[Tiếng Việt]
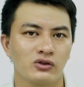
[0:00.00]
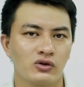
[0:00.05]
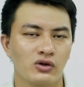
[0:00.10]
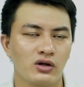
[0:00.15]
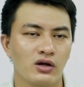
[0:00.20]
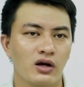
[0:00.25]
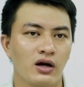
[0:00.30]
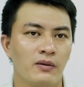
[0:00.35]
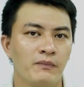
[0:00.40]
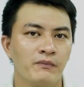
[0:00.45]
rồi
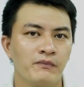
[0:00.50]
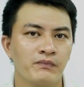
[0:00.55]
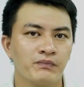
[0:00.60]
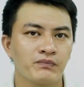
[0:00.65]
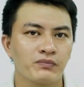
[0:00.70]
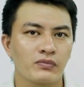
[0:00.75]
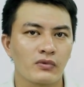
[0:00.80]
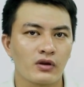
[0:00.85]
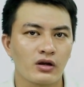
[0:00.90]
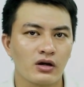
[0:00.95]

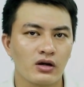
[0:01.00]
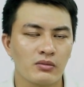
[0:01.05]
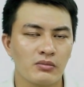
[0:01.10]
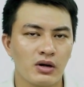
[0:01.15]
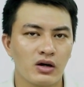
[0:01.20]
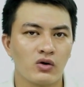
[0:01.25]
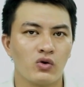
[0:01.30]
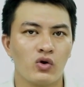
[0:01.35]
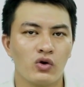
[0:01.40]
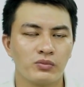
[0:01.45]

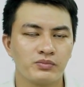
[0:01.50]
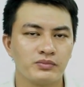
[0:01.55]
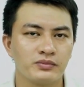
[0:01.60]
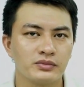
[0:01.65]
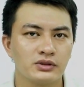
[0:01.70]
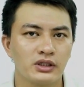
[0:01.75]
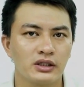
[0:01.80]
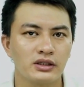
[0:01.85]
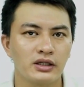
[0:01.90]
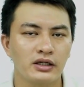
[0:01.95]
mở hộp
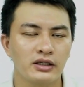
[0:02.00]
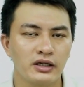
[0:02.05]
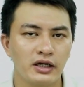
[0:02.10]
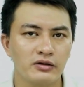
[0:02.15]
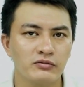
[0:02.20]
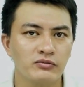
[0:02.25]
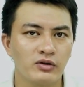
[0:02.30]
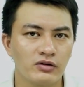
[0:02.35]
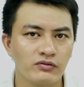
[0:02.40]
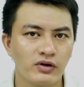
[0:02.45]
trên tay
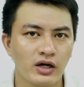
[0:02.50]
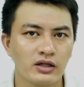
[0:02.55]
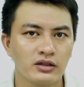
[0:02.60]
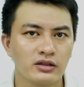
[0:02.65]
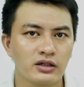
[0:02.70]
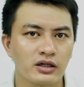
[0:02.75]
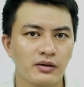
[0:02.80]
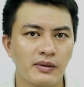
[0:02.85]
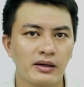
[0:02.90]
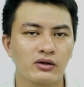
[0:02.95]
nhanh vân vân,
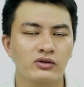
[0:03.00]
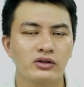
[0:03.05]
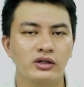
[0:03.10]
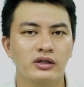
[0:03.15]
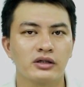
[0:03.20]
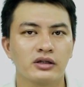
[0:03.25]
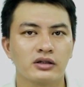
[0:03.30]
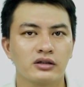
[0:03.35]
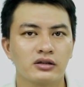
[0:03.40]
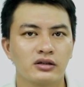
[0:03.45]
thì các bạn có
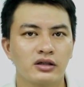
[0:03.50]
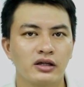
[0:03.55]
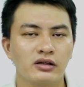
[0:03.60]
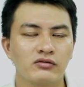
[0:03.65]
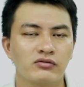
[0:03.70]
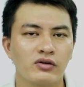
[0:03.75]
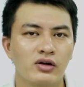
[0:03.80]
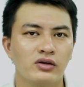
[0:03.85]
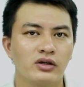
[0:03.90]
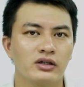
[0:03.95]
thể
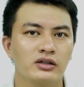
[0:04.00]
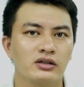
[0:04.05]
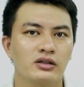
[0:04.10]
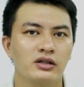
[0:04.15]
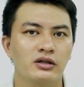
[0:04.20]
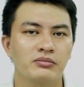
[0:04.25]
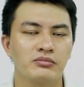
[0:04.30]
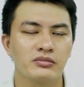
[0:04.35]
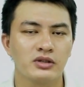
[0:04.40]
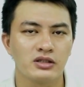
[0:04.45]
click vào link
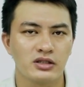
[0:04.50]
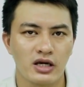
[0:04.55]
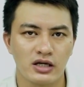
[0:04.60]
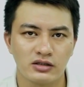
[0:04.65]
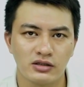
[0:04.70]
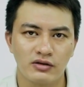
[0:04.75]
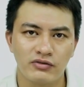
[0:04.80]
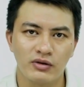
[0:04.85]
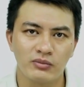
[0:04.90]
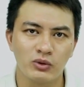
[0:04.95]
clip mình để
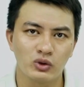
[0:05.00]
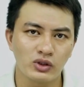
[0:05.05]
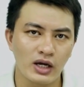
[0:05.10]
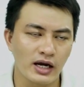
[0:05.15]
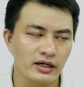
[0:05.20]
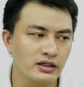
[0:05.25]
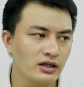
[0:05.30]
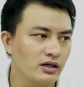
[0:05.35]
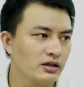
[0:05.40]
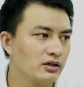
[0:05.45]
dưới phần mô
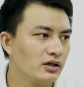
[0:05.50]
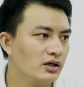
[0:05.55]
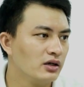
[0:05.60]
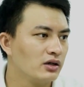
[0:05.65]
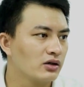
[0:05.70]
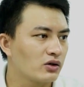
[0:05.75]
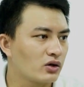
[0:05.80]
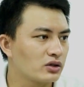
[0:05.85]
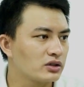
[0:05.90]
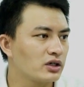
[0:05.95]
tả nhé.
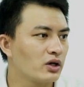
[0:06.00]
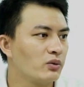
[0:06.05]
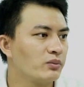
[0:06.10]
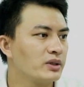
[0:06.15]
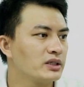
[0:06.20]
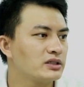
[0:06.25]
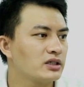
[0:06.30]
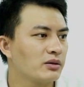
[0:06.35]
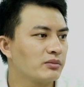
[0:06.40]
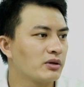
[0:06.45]
Còn
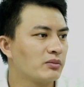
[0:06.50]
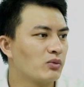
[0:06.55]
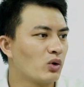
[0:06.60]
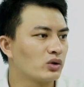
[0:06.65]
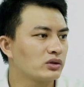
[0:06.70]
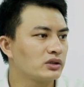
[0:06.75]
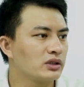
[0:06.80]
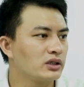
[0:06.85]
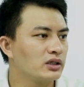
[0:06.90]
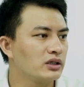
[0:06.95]
Realme
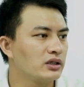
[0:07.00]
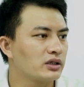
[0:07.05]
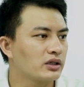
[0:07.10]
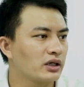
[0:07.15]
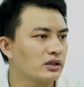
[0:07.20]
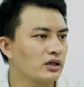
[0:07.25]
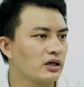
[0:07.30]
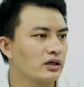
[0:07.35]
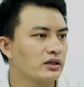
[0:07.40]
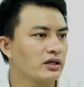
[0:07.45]
C11 thì
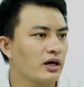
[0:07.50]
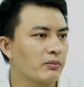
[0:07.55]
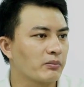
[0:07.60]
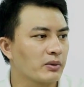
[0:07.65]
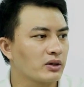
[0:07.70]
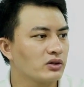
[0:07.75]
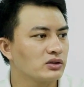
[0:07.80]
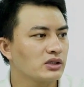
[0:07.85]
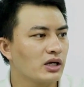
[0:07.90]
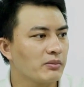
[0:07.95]
cái thời điểm
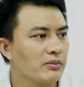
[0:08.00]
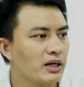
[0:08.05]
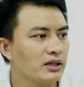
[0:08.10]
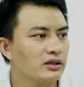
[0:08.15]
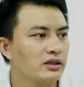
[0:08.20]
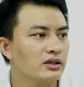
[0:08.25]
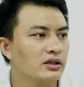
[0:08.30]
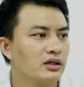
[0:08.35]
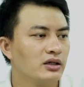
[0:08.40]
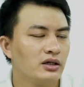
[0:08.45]
mà nó ra mắt
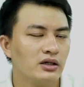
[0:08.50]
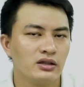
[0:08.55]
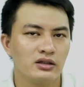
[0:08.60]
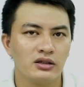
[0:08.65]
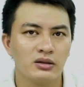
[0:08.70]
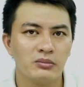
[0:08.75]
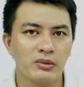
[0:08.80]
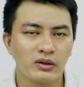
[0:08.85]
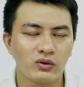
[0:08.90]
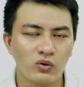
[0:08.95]
ấy,
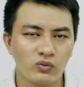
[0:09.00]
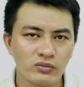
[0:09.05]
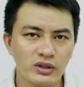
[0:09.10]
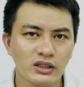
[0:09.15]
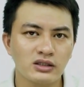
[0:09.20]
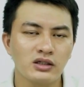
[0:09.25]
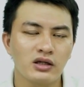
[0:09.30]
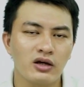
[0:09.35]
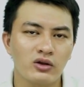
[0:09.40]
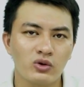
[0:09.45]
thì mình cũng
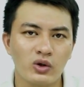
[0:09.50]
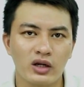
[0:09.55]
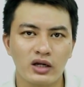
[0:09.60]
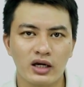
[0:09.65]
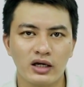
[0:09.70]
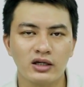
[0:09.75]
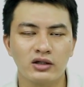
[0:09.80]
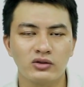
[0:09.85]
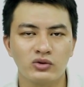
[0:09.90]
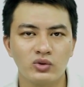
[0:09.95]
biết chiếc điện thoại
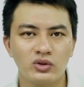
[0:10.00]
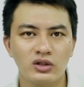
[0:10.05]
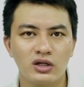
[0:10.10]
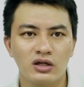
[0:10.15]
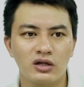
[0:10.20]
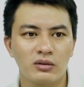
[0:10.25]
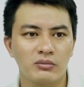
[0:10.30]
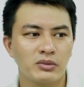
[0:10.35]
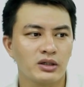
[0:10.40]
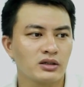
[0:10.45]
này, tuy
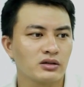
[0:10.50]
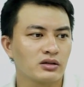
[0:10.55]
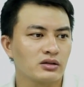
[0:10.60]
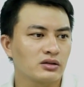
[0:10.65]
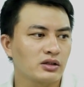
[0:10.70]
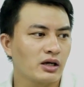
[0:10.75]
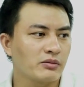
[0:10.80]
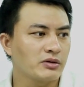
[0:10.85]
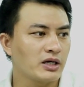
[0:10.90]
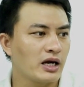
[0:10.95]
nhiên là
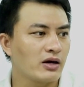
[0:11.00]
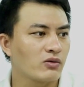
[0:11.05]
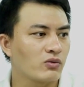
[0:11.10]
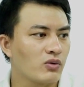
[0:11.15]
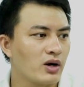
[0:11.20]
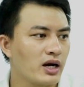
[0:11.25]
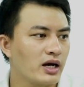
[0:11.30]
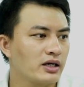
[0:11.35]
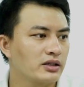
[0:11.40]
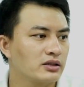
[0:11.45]
mình tham khảo
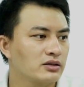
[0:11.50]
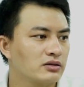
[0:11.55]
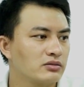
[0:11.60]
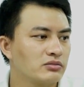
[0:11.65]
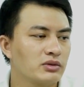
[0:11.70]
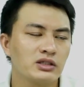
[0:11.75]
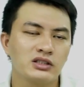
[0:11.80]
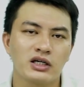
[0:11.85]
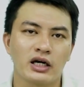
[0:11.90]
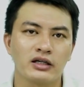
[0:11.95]
qua,
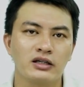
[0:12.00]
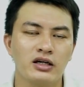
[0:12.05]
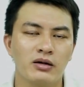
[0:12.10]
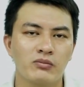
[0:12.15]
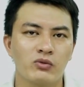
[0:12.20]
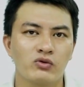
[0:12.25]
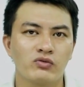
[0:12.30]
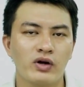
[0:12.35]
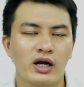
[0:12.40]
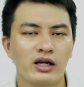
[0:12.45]
mình trải
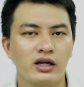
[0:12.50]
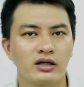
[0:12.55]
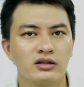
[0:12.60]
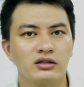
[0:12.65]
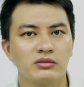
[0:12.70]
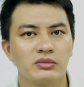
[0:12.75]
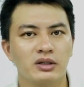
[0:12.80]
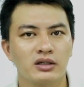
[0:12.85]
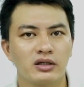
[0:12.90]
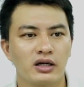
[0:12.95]
nghiệm một vài lần
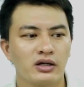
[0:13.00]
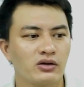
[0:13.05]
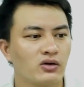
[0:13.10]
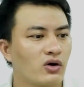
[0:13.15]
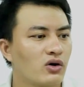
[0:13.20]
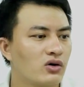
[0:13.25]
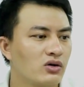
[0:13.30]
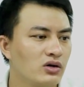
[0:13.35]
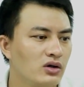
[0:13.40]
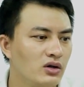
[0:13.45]
thì mình thấy
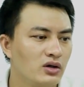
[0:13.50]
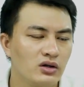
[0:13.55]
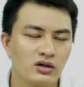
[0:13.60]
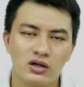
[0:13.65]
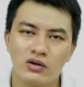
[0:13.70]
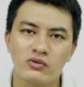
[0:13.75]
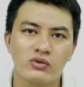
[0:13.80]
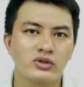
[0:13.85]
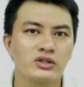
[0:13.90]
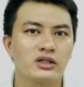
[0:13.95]
nó
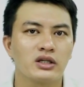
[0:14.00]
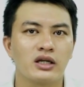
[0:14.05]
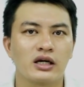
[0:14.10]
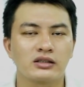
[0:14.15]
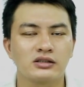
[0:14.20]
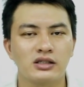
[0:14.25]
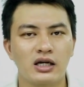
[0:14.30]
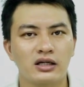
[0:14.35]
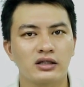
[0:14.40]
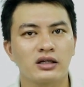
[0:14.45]
không có gì đặc
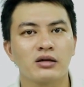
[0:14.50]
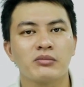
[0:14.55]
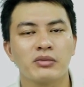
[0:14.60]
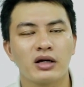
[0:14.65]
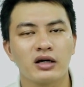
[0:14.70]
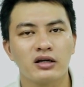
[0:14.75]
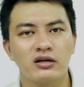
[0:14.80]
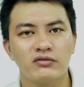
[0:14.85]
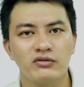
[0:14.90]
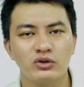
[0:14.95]
sắc để mà
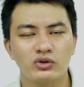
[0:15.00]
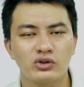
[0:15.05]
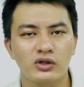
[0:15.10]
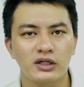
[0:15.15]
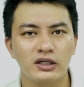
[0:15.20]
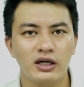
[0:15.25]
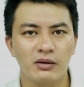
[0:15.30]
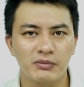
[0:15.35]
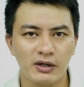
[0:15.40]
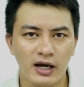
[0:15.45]
review cho
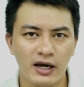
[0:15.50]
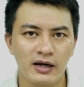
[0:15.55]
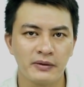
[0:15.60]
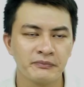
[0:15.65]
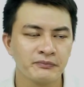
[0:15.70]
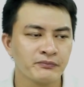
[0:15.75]
anh em cả.